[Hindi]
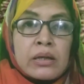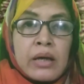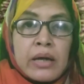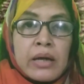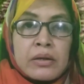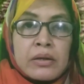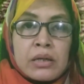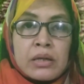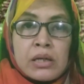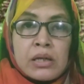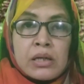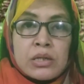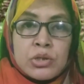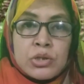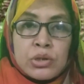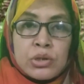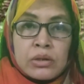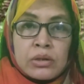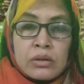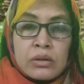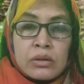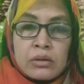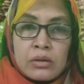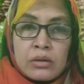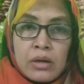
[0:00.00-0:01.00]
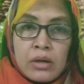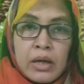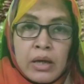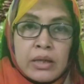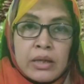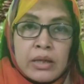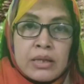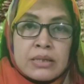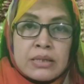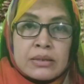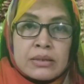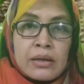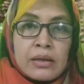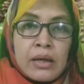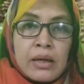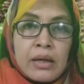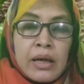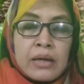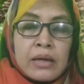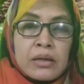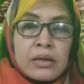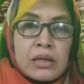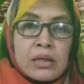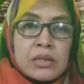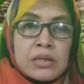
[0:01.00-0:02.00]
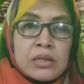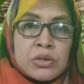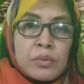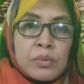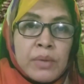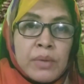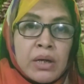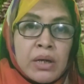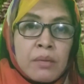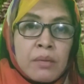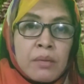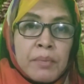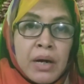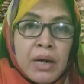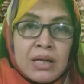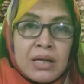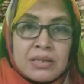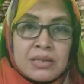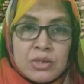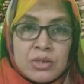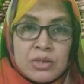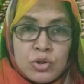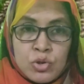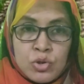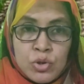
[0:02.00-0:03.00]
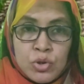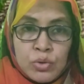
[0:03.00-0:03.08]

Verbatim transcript: एग्रीकल्चर का ही हिस्सा है एग्रीकल्चर में कपास